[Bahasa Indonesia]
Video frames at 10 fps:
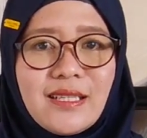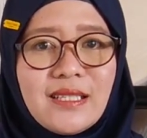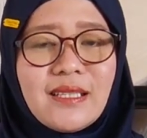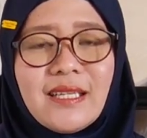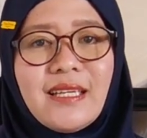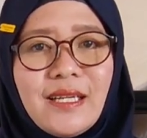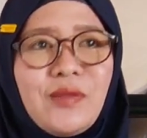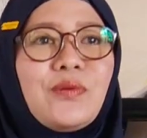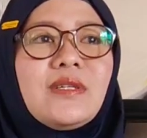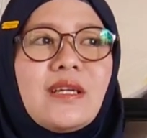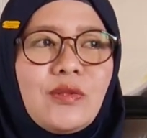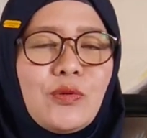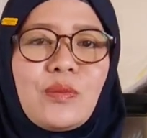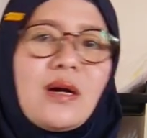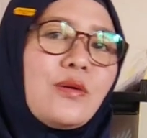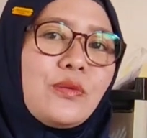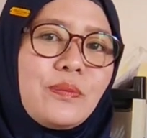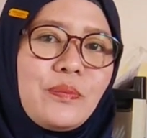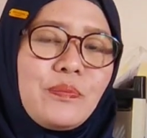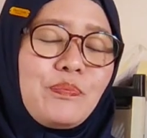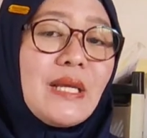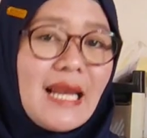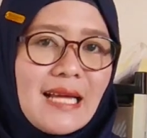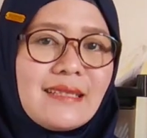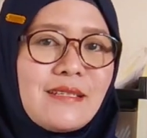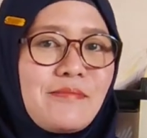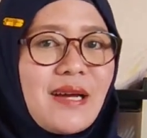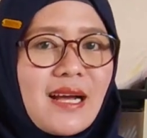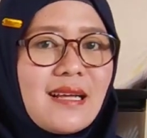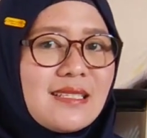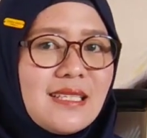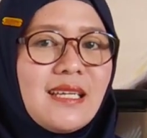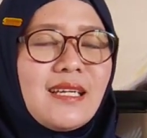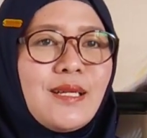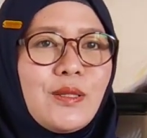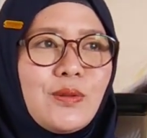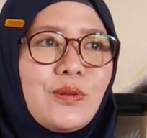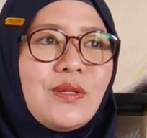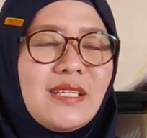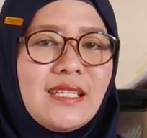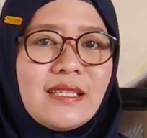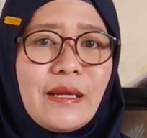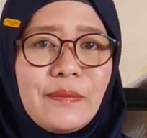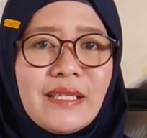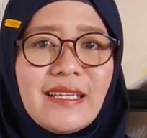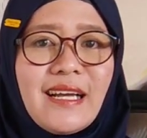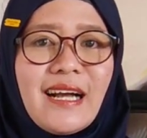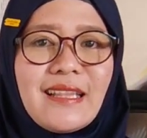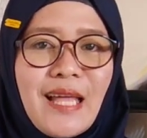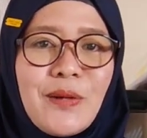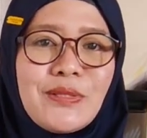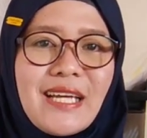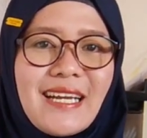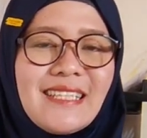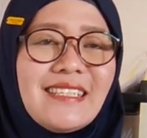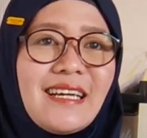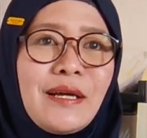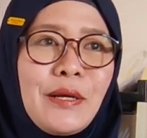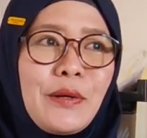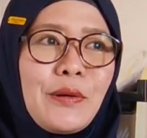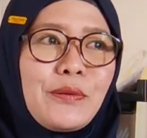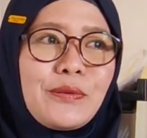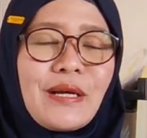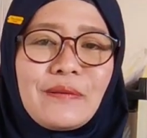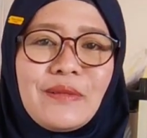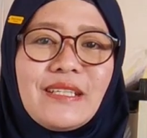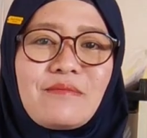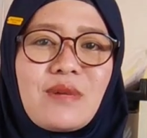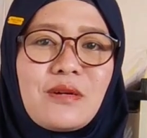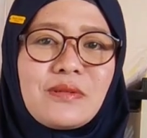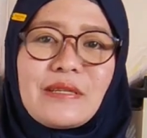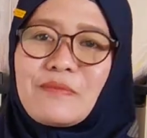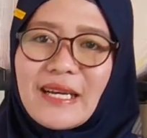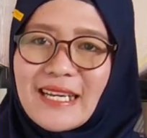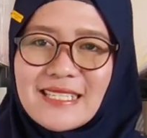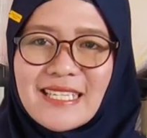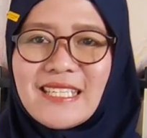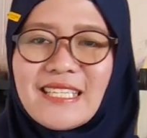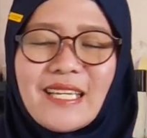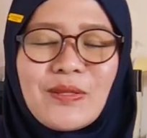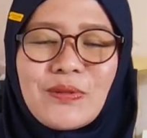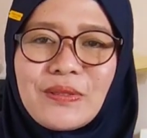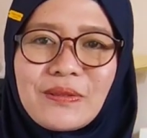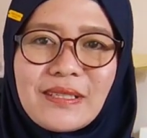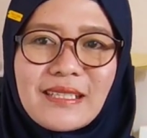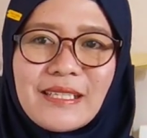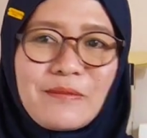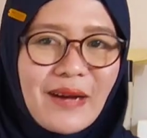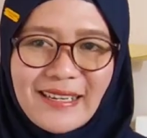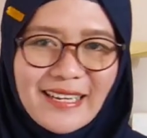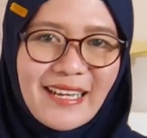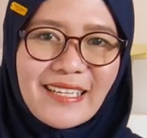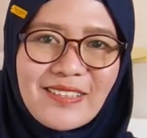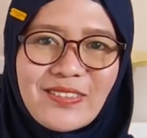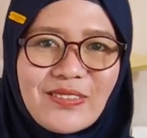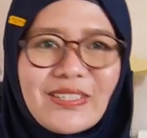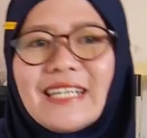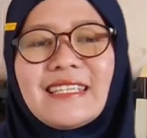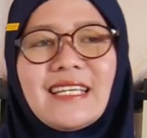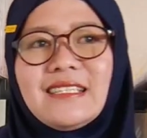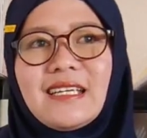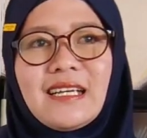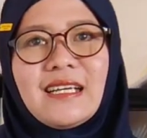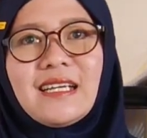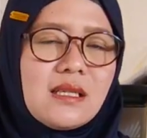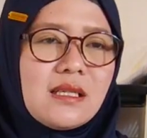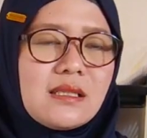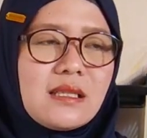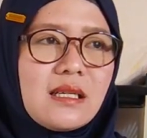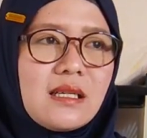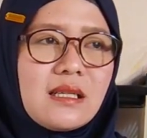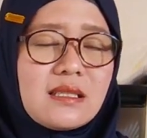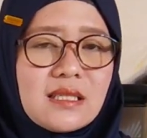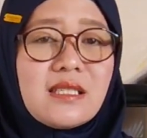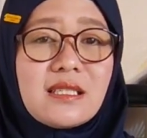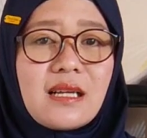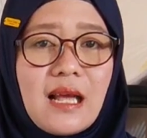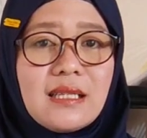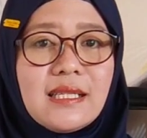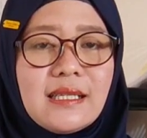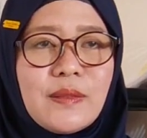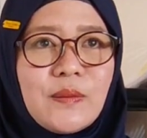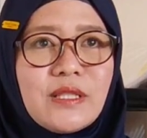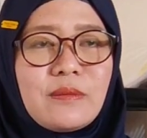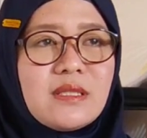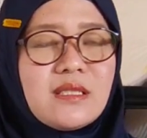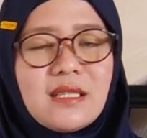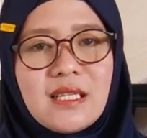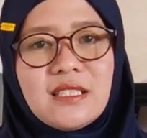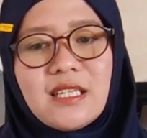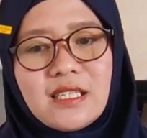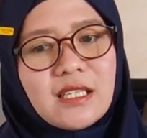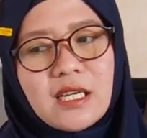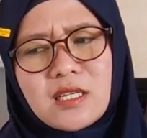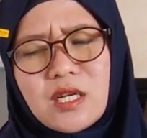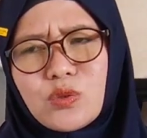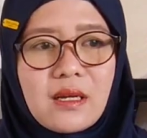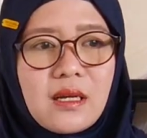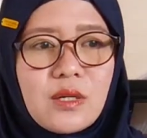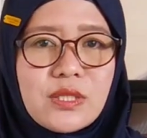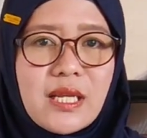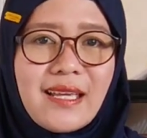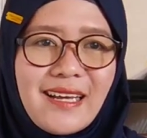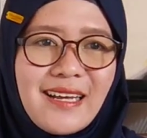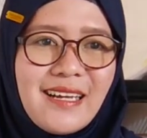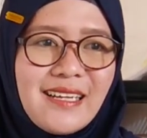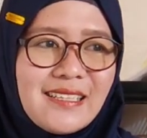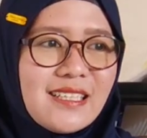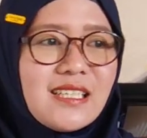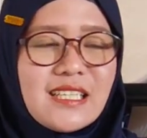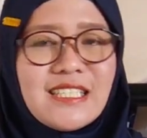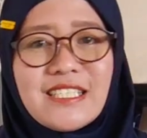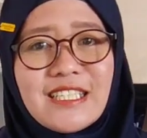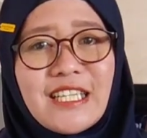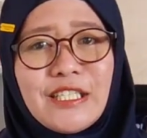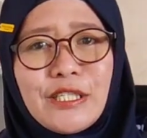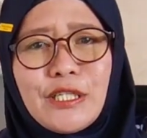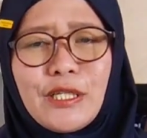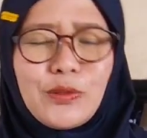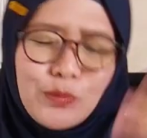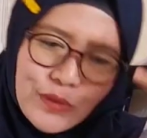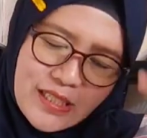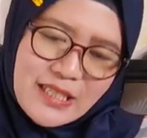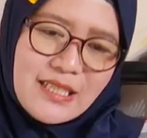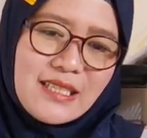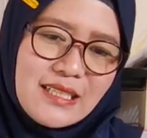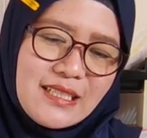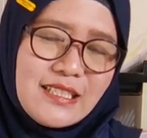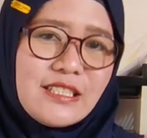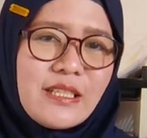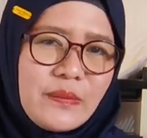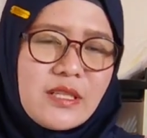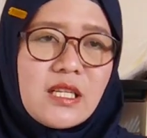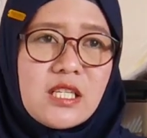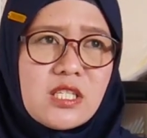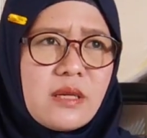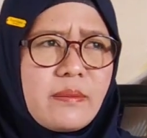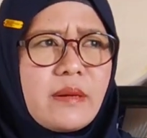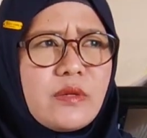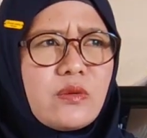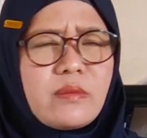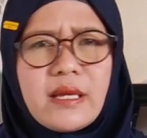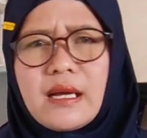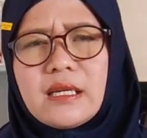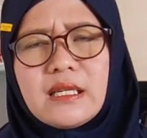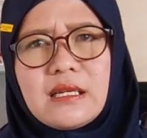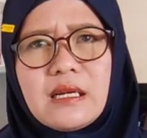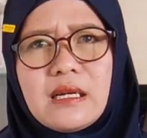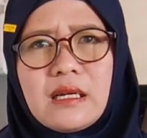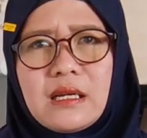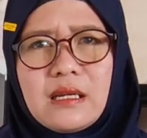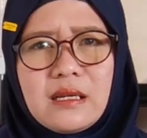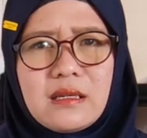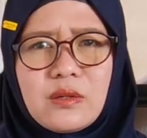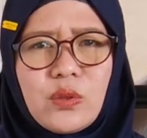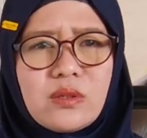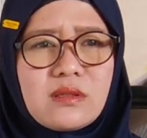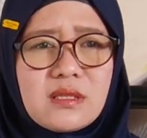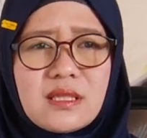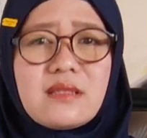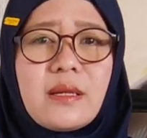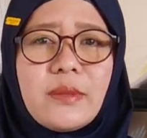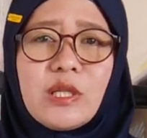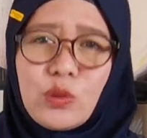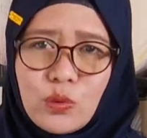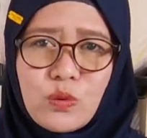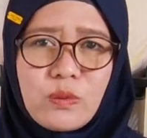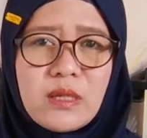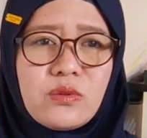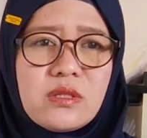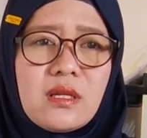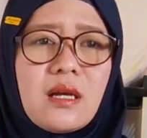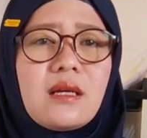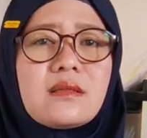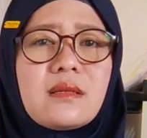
ternyata ya itu dia itu mau bilang terima kasih gitu tapi dia nggak tahu caranya ungkapin mau terima kasihnya itu gimana gitu katanya sangat sedih sekali teman-teman ceritanya Kikan kalau saya dengerin ceritanya Kikan itu mesti sambil nangis saya mami bayangin lah kok sekejam itu manusia